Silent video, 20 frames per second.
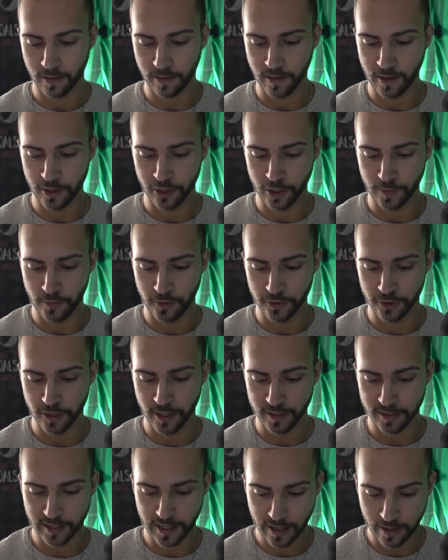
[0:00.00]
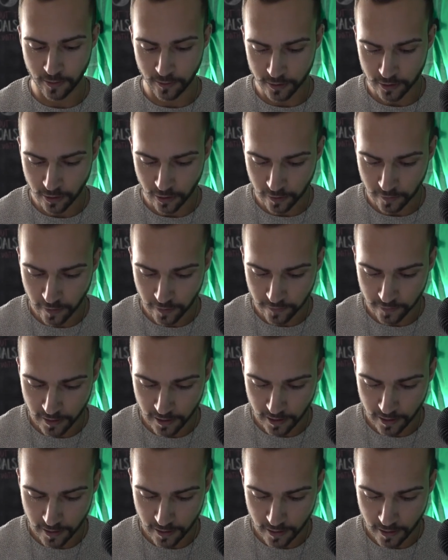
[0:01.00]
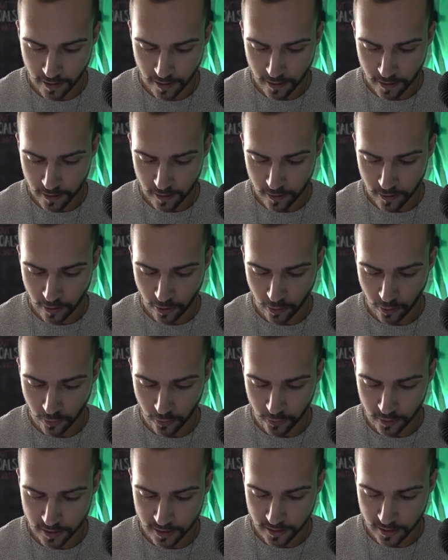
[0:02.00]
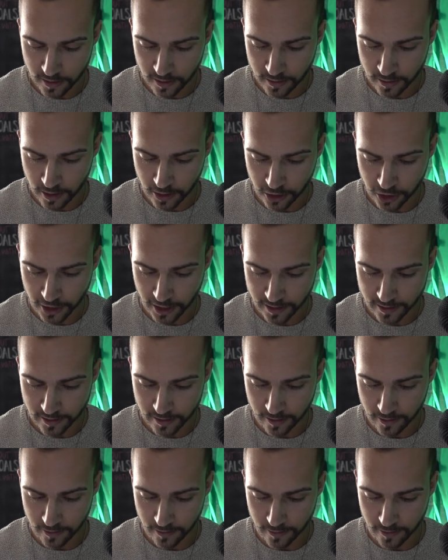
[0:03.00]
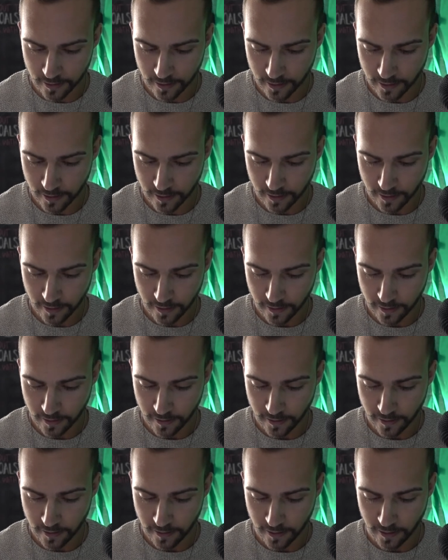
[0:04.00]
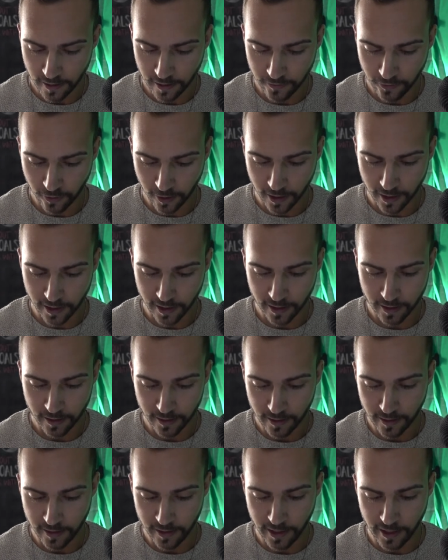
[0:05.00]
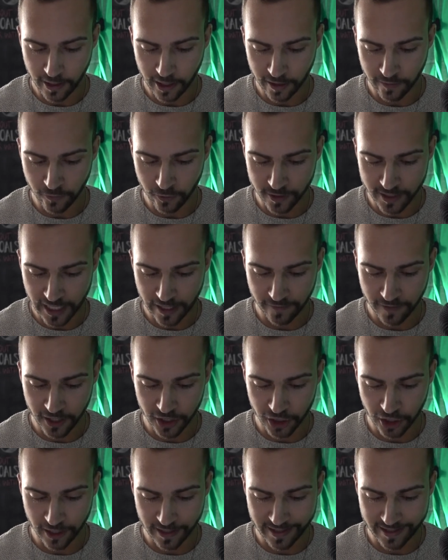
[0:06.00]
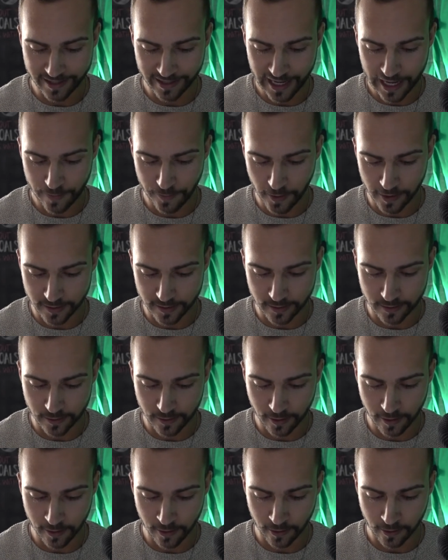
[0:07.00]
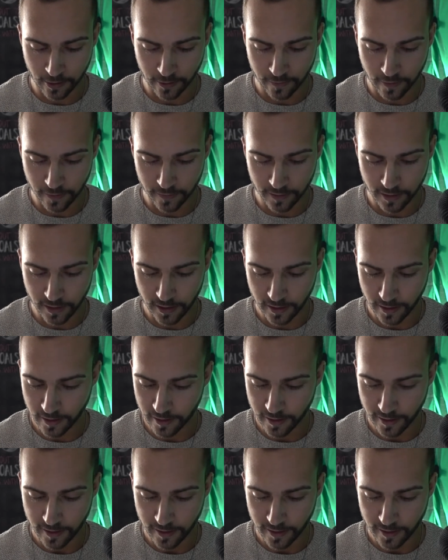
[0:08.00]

Déjà plus de sens. On va venir grossir cette chest-là. Et voilà. Et comme vous le savez, j'ai une très petite taille, donc on va venir...